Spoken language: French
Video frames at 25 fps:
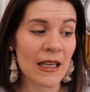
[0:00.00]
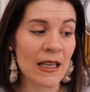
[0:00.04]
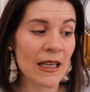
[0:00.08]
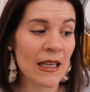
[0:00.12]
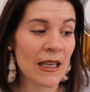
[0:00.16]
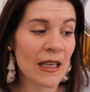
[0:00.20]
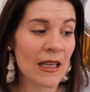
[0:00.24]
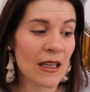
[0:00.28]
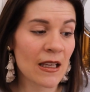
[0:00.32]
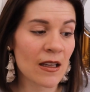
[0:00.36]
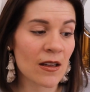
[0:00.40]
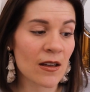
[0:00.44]

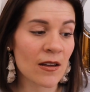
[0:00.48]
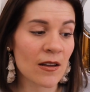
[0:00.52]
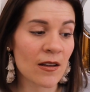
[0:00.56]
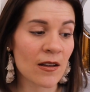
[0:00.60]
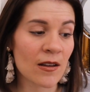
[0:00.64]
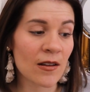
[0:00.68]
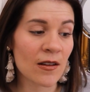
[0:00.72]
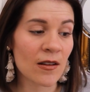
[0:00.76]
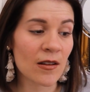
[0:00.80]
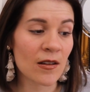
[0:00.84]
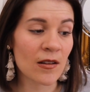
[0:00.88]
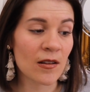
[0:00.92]
Et
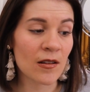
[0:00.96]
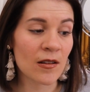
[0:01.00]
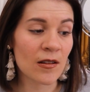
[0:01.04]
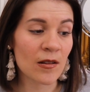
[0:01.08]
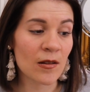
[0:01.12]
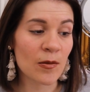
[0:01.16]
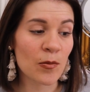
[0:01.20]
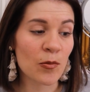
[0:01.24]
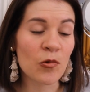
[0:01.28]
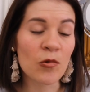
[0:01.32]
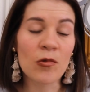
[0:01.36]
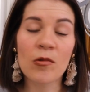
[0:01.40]

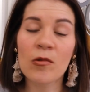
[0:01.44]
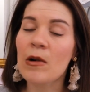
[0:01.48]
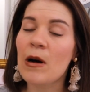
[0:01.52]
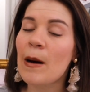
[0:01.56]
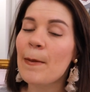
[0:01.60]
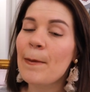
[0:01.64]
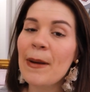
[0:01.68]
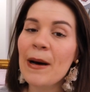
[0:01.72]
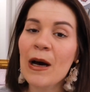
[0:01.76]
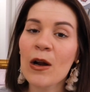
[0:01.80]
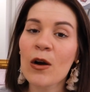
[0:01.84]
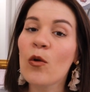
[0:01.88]
euh, bon, à
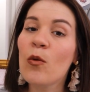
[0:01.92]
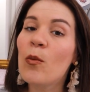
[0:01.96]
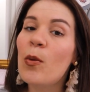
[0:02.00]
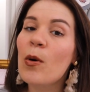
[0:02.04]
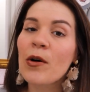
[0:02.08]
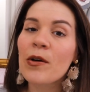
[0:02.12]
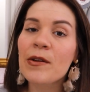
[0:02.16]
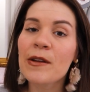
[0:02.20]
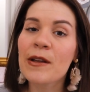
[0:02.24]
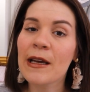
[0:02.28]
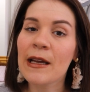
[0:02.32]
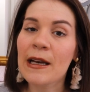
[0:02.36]
part le
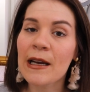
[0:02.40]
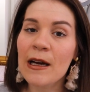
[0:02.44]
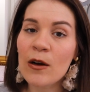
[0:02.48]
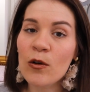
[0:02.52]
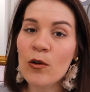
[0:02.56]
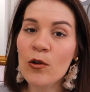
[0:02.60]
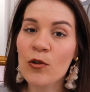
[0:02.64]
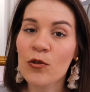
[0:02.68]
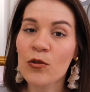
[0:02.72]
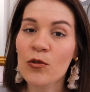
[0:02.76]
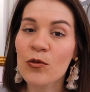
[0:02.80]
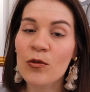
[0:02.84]
bordel
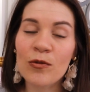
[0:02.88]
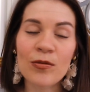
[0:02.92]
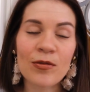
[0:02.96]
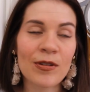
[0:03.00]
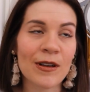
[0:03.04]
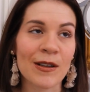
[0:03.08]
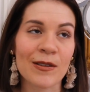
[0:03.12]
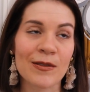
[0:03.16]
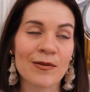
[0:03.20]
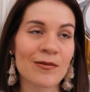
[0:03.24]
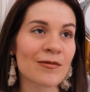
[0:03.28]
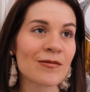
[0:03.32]
inconscient,
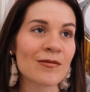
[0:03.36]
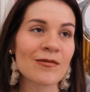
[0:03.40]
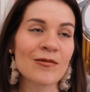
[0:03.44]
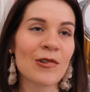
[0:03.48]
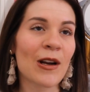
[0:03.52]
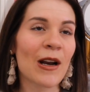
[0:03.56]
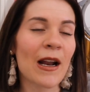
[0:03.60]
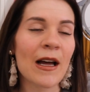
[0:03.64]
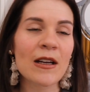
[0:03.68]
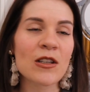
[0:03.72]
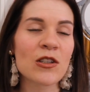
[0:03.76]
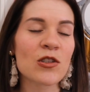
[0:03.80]
enfin
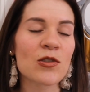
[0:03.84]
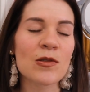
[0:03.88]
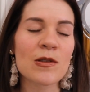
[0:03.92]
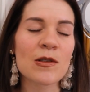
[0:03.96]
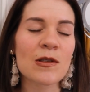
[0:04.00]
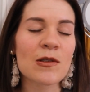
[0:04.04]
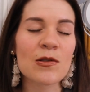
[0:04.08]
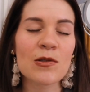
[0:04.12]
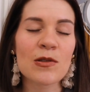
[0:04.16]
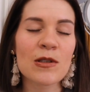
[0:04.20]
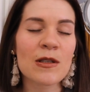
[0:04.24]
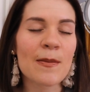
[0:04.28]
voilà,
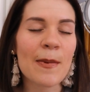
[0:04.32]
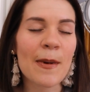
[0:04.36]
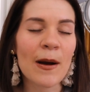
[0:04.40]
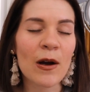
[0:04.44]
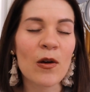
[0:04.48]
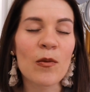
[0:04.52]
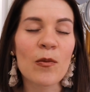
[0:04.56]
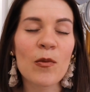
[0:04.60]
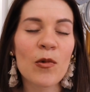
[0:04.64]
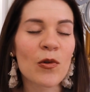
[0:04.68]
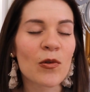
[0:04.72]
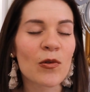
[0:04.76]
je, sais pas
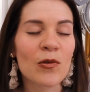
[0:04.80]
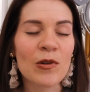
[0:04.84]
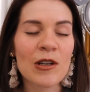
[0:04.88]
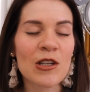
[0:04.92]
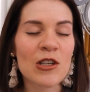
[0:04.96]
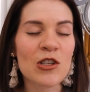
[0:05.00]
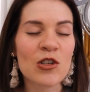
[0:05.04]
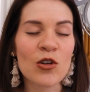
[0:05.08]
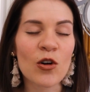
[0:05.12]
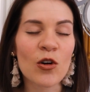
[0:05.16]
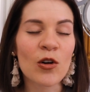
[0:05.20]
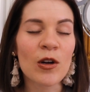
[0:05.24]
comment
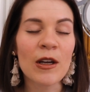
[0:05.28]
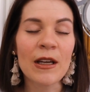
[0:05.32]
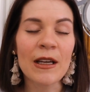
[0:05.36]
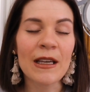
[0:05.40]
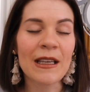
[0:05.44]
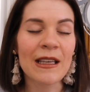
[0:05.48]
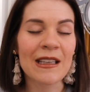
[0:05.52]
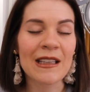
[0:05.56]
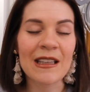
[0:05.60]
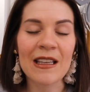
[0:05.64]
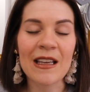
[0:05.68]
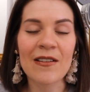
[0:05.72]
les gens
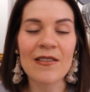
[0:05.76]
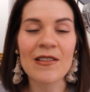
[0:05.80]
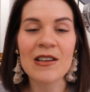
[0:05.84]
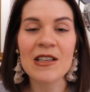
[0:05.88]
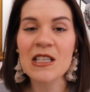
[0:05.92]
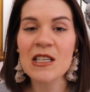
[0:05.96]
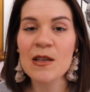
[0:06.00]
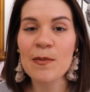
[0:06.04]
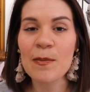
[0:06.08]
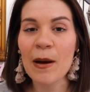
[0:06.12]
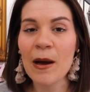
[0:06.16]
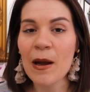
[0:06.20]
qui travaillent
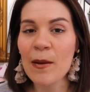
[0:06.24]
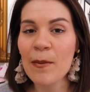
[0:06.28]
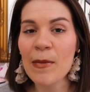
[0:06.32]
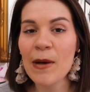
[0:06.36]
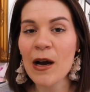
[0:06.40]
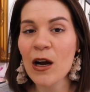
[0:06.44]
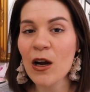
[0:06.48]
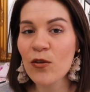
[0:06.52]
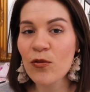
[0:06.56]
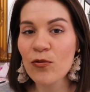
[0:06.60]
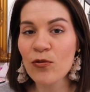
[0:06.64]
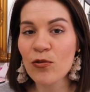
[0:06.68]
chez
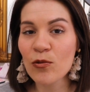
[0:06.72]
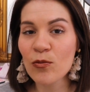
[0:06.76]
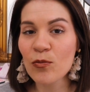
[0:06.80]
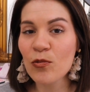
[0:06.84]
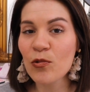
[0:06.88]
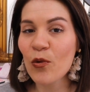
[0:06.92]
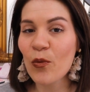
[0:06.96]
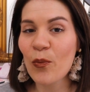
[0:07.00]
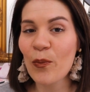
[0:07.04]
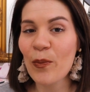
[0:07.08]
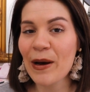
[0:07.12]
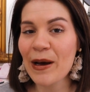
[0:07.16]
Primark font
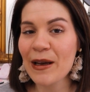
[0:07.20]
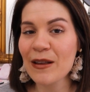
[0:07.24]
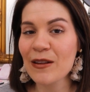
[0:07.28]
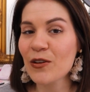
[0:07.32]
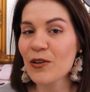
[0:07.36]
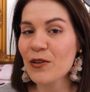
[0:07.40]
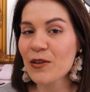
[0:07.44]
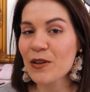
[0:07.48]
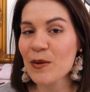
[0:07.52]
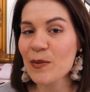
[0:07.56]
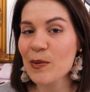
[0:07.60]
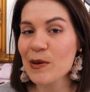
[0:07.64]
pour pas
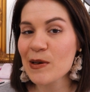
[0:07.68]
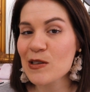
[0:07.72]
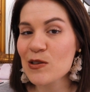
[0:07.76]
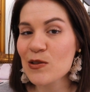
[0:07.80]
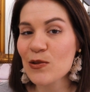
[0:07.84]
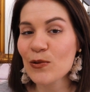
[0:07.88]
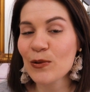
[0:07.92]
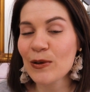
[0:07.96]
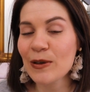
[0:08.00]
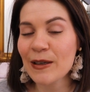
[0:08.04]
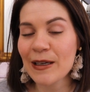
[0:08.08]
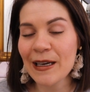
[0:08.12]
être en
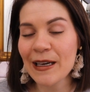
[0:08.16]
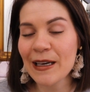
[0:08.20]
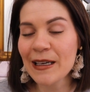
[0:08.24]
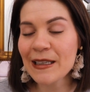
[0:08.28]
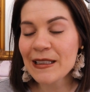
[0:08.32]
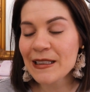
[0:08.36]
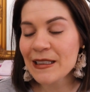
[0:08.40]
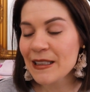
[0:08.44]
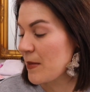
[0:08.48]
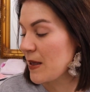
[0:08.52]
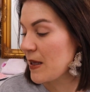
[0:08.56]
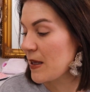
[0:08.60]
dépression, hein.
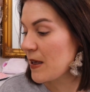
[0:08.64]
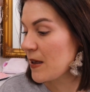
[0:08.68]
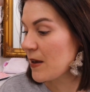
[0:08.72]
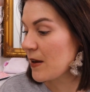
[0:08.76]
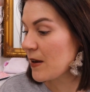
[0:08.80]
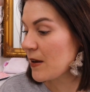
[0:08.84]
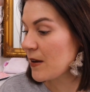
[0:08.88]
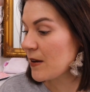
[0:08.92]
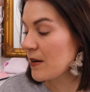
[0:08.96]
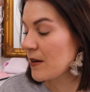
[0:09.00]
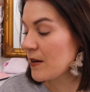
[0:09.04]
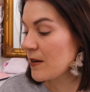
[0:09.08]
Mais
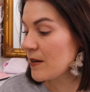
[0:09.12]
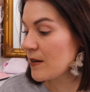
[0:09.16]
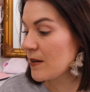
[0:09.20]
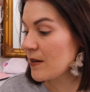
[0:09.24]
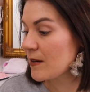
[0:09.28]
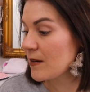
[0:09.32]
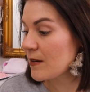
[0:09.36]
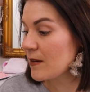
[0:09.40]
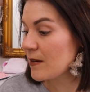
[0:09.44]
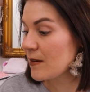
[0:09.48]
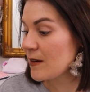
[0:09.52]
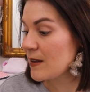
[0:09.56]

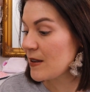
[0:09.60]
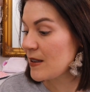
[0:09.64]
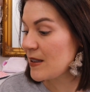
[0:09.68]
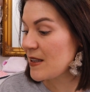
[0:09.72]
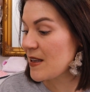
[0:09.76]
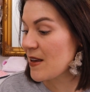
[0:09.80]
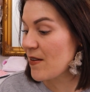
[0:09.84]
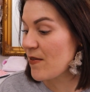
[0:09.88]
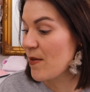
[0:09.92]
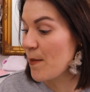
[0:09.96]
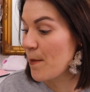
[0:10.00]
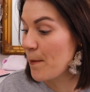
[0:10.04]
euh, il
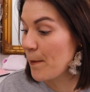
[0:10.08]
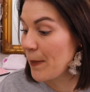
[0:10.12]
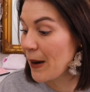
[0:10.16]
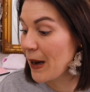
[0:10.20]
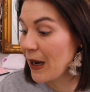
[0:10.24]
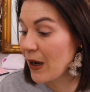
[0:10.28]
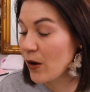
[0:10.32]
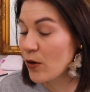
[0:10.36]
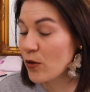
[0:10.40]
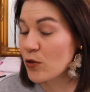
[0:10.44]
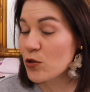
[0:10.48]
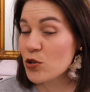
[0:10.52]
n'y avait
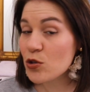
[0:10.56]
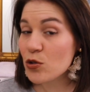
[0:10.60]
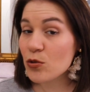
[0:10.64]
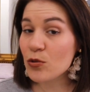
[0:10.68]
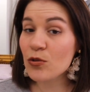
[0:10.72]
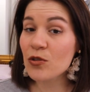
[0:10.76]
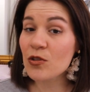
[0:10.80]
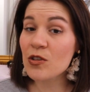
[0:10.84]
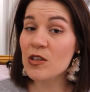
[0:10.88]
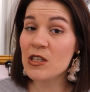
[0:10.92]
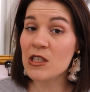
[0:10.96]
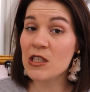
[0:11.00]
pas grand
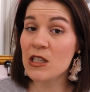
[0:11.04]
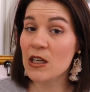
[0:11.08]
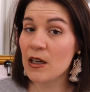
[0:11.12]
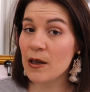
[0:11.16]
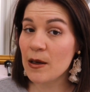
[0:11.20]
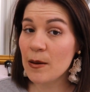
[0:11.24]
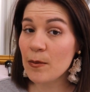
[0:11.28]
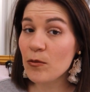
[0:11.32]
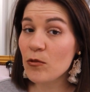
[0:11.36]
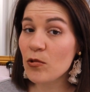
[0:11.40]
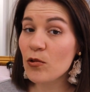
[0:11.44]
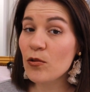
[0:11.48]
chose. J'ai
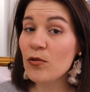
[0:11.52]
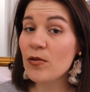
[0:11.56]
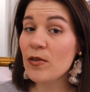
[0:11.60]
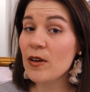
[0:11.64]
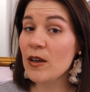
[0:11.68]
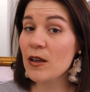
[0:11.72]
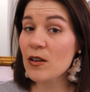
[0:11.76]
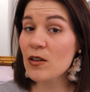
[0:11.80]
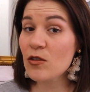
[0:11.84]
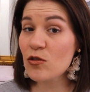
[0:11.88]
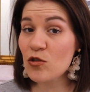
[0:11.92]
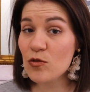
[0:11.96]
quand même
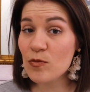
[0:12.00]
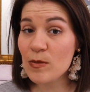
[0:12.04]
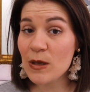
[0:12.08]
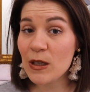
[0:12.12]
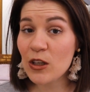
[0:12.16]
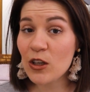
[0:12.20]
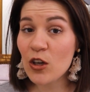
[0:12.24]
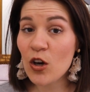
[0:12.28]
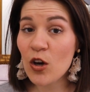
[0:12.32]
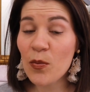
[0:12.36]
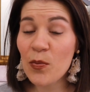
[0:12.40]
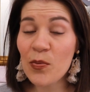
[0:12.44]
trouvé du
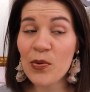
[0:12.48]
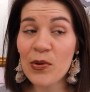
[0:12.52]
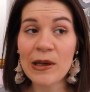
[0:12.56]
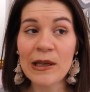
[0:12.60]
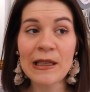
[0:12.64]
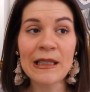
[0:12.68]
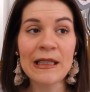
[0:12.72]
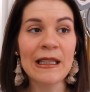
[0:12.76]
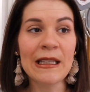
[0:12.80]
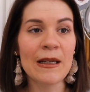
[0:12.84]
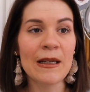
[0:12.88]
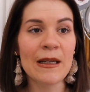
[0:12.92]
make-up,
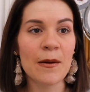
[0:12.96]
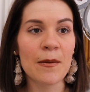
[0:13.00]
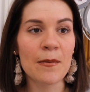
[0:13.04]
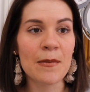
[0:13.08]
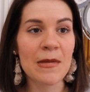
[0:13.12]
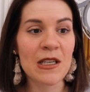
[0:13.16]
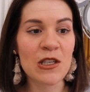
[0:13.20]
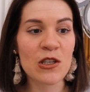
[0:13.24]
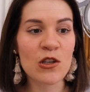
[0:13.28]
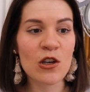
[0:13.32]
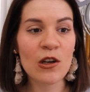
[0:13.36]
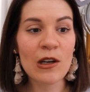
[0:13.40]

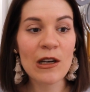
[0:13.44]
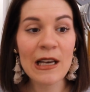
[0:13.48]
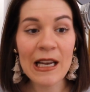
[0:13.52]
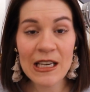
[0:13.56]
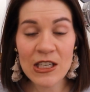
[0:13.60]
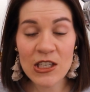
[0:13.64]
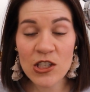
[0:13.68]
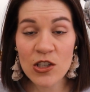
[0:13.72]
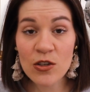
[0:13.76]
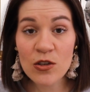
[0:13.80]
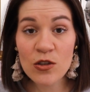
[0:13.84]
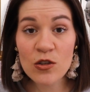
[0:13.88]
mais j'ai eu de
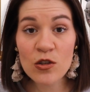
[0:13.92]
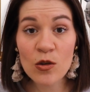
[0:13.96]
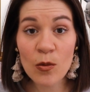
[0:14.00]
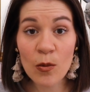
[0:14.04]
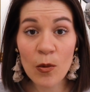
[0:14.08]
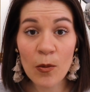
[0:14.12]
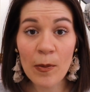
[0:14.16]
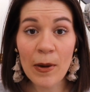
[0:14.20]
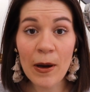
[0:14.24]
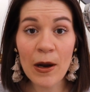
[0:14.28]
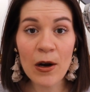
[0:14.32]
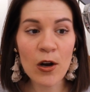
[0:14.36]
la chance dans
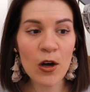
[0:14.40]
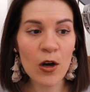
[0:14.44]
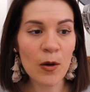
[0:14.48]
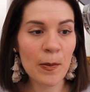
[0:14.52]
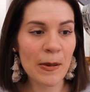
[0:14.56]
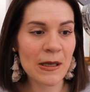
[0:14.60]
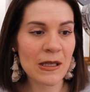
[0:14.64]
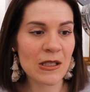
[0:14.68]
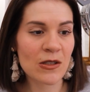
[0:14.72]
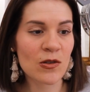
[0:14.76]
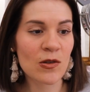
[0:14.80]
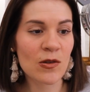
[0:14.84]
mon malheur
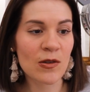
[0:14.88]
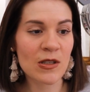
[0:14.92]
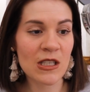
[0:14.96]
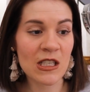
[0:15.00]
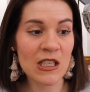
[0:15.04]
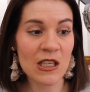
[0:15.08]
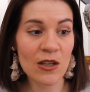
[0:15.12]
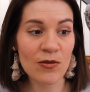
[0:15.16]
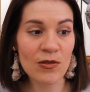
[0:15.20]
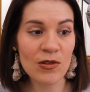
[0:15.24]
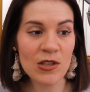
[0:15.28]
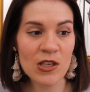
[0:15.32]
parce que
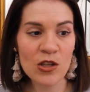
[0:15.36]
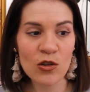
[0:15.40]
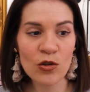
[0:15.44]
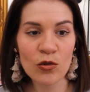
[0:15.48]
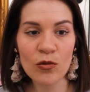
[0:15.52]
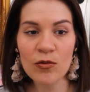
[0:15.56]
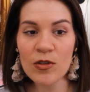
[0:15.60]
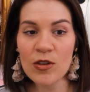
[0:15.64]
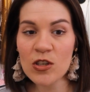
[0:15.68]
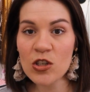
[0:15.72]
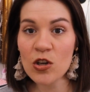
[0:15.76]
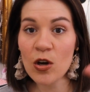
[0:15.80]
chaque fois j'ai
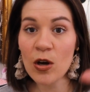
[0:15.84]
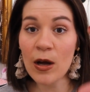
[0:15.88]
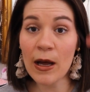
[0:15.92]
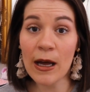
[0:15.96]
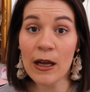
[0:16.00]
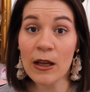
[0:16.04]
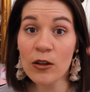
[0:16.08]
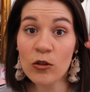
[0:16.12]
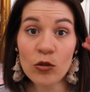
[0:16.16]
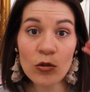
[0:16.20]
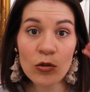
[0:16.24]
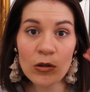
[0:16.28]
trouvé genre
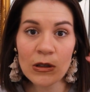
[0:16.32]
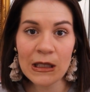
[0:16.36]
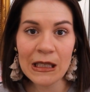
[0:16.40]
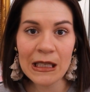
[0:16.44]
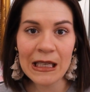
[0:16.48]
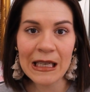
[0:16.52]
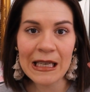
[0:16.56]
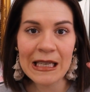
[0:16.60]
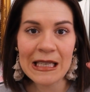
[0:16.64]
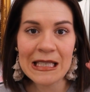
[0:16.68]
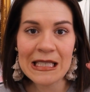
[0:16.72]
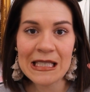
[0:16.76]
un truc
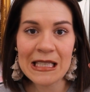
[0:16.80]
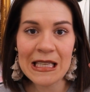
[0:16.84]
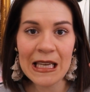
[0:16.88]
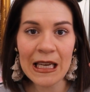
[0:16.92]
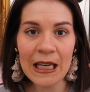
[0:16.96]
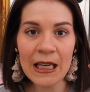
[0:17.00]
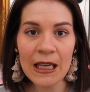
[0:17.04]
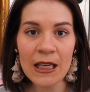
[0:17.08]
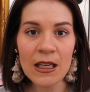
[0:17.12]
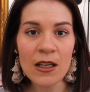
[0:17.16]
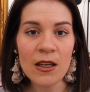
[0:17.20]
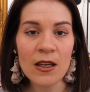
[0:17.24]
qui restait.